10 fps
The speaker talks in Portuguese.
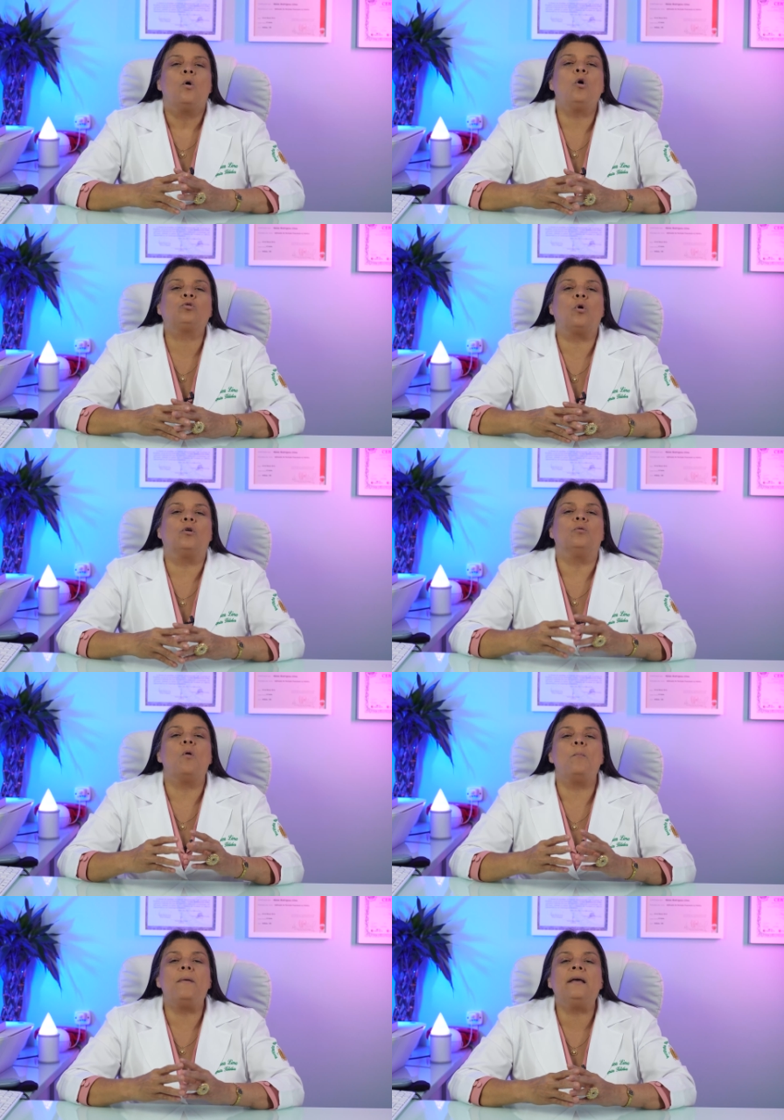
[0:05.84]
Outono,
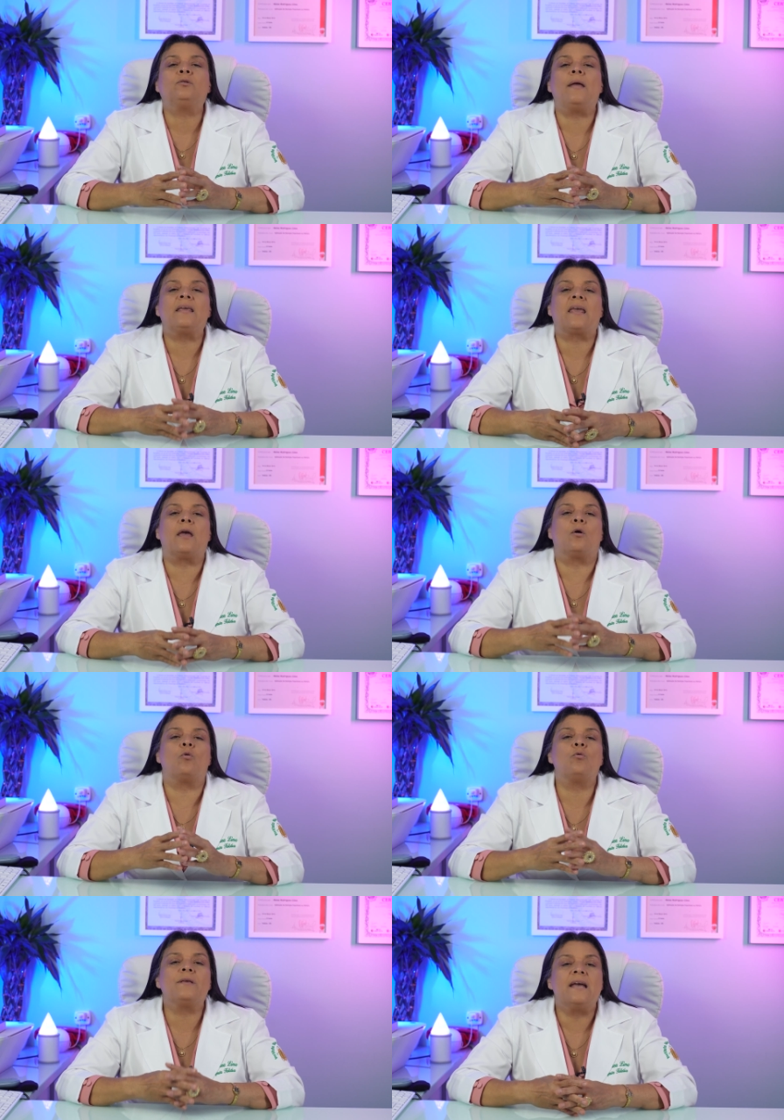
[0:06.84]
momento em que
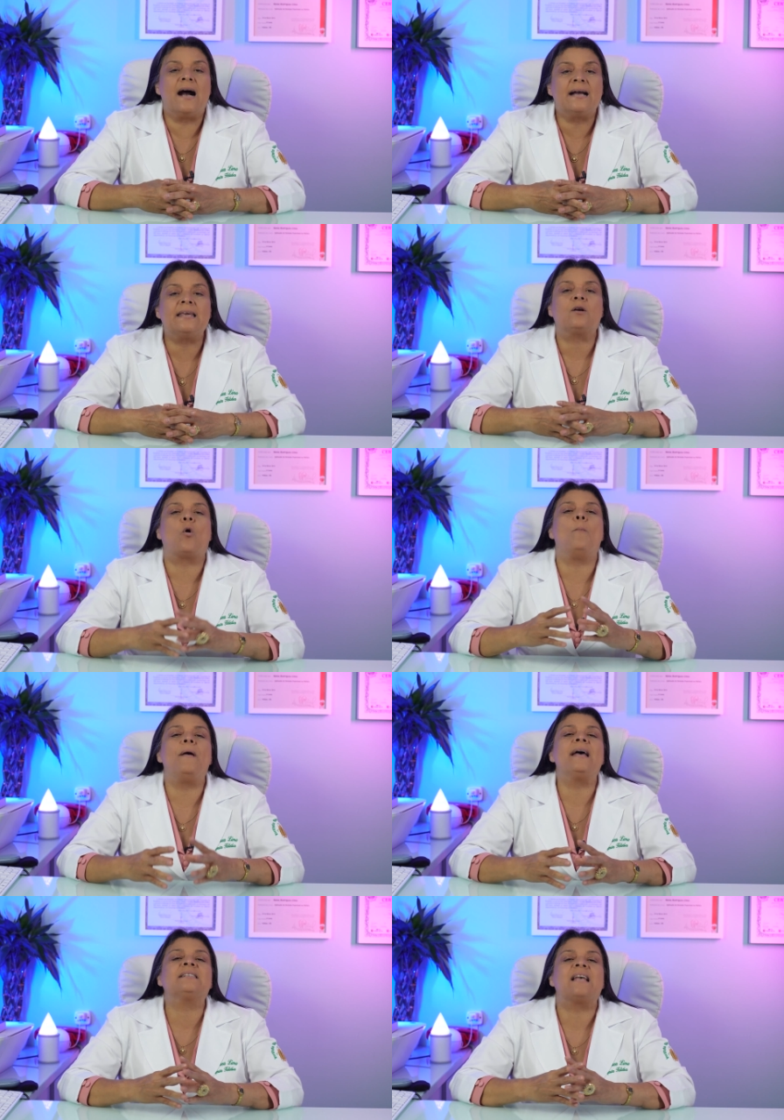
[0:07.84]
o Yang
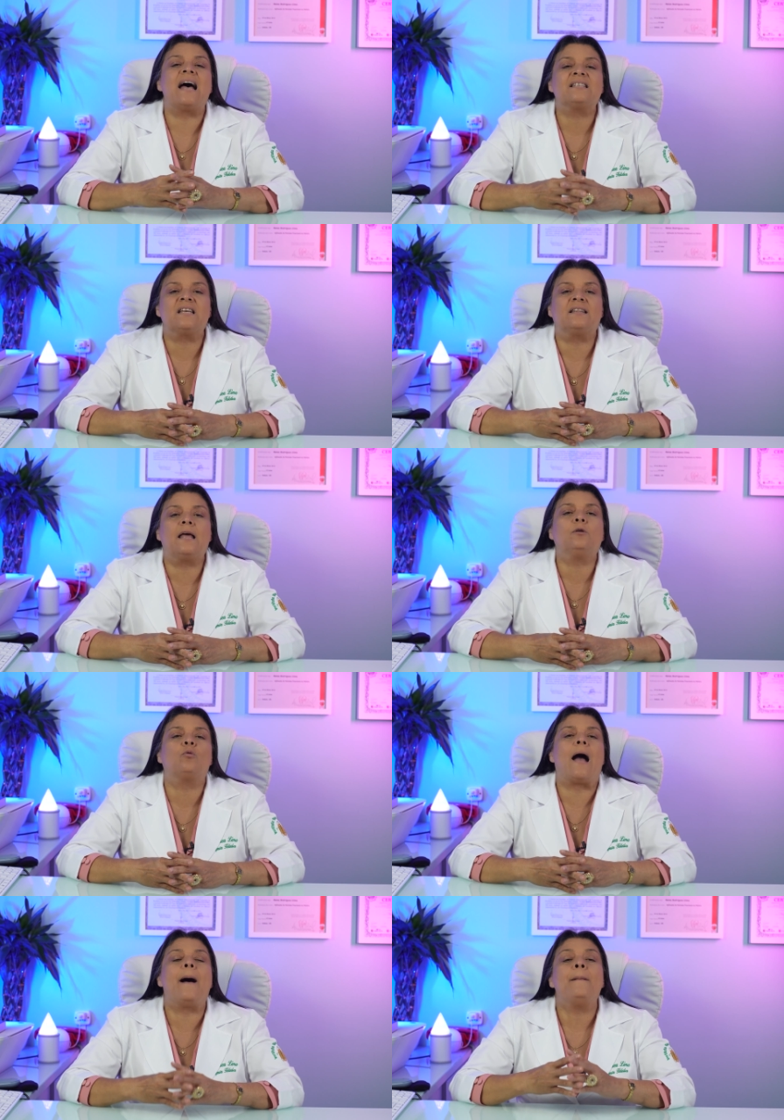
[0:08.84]
começa a ceder
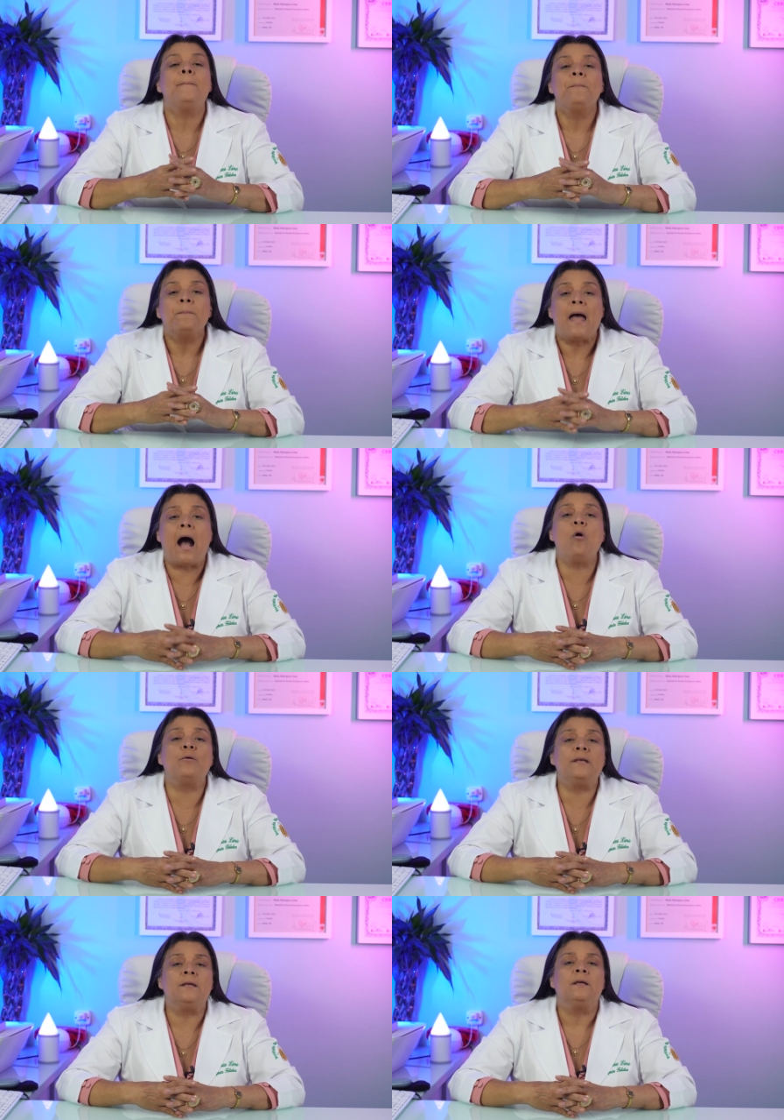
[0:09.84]
lugar ao
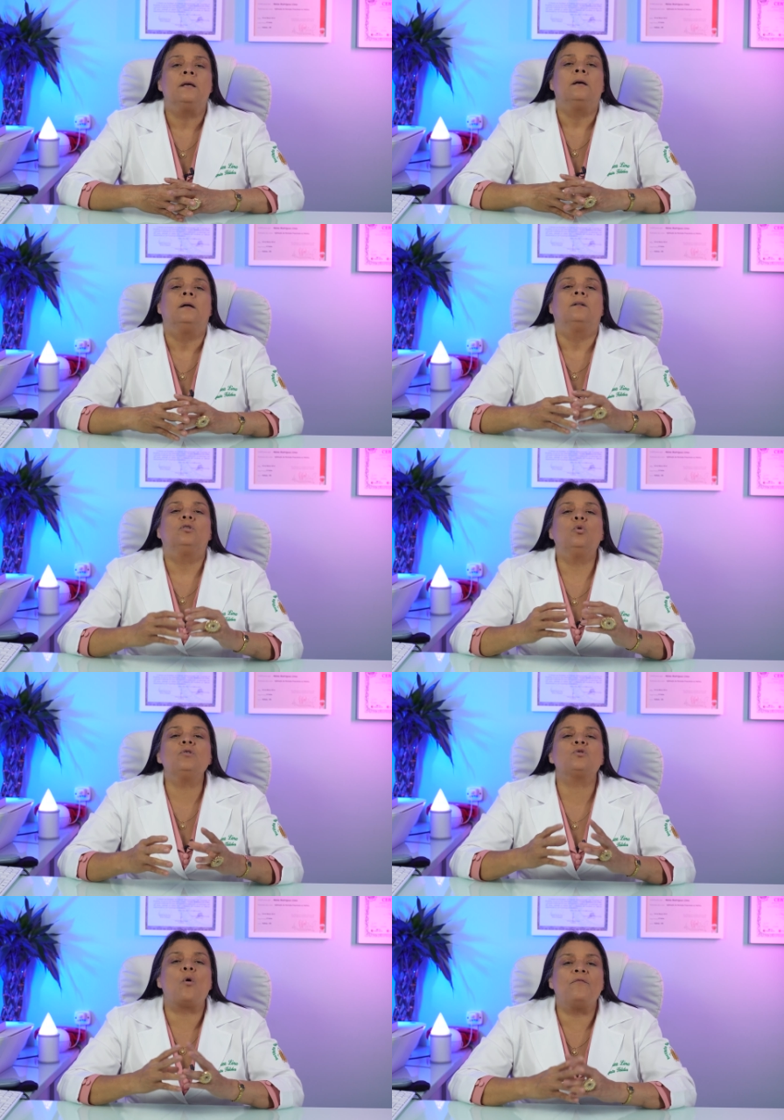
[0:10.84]
Yin,
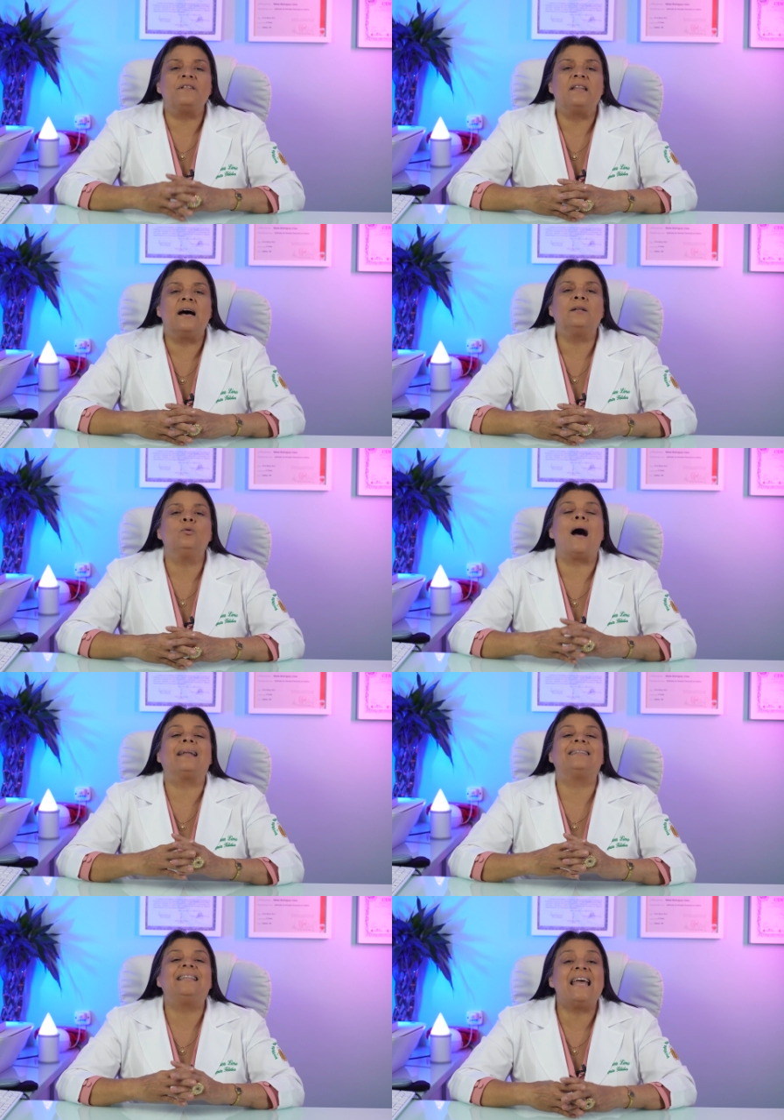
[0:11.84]
nos convidando
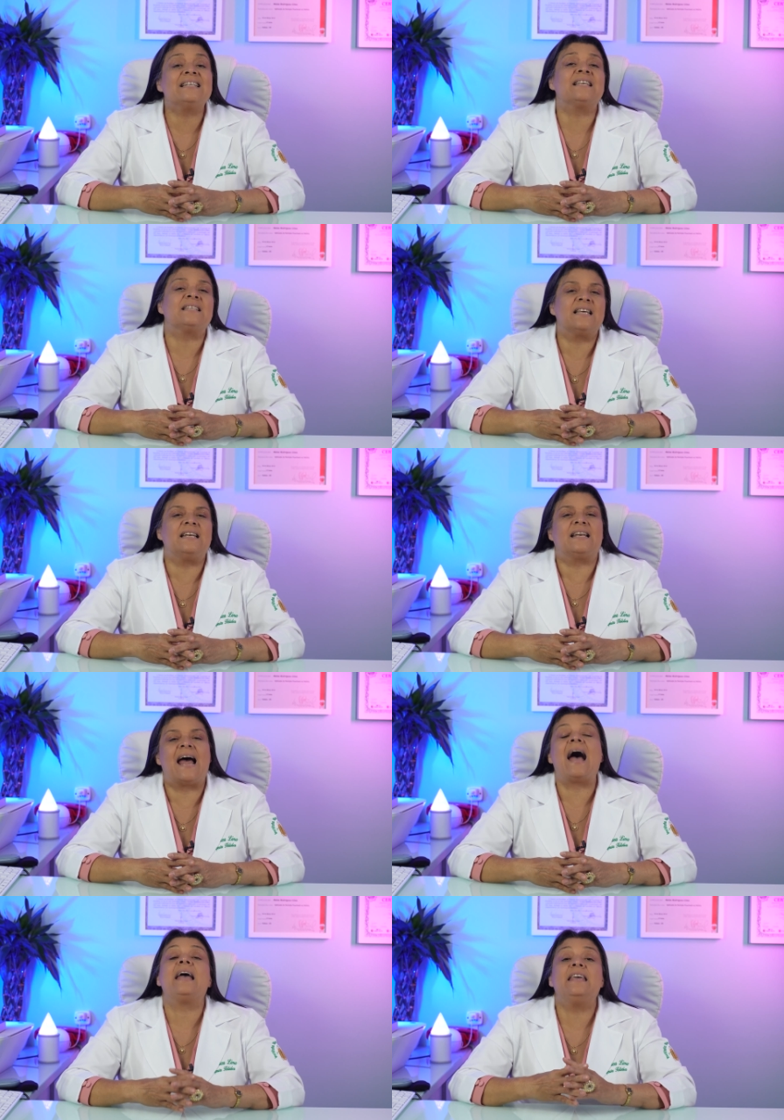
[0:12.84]
a
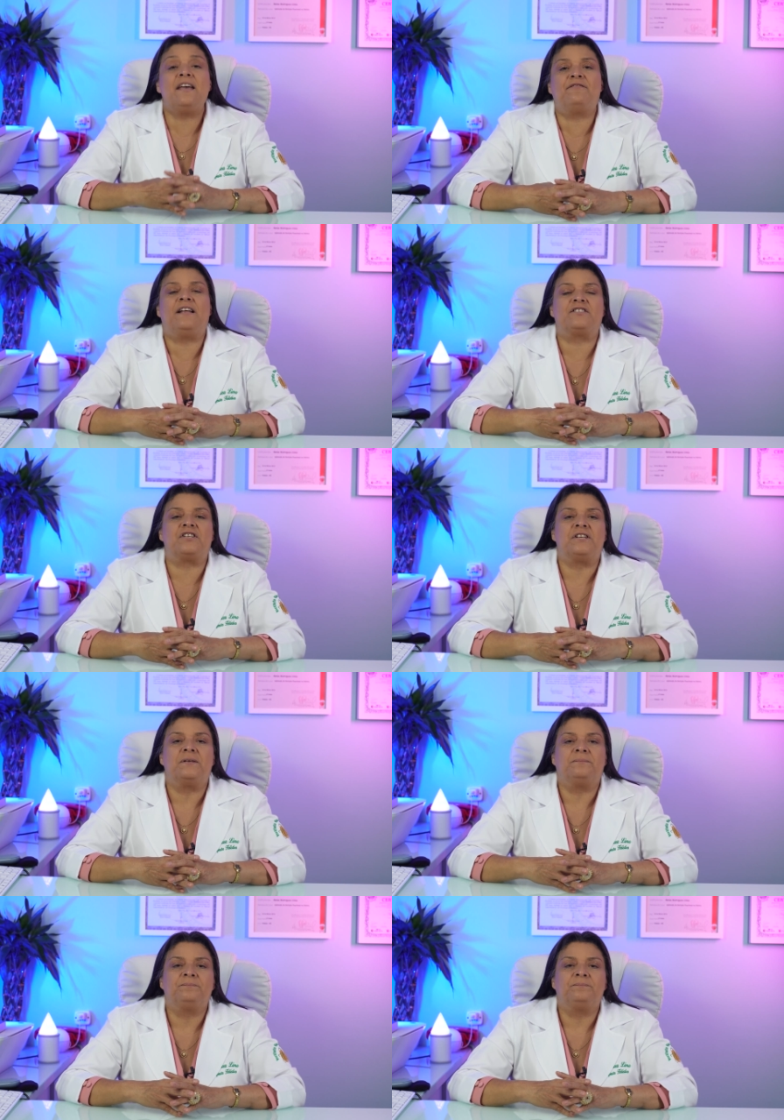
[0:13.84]
desacelerar e refletir.